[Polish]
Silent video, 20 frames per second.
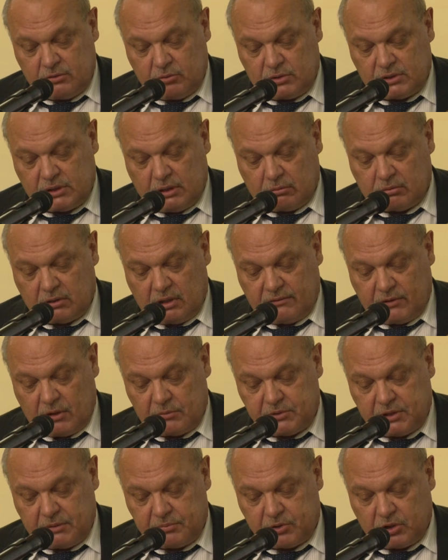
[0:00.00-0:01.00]
ukształtował
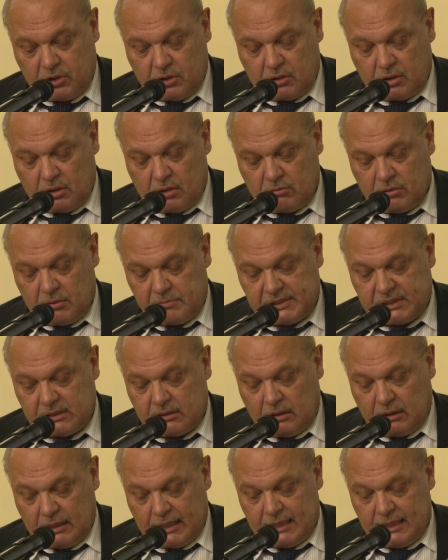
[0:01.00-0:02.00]
się przy okrągłym
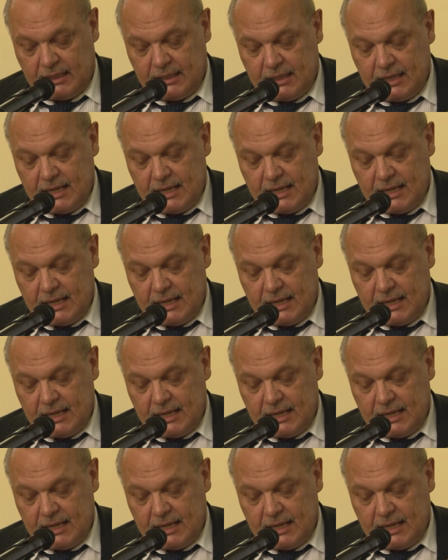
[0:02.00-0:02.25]
stole,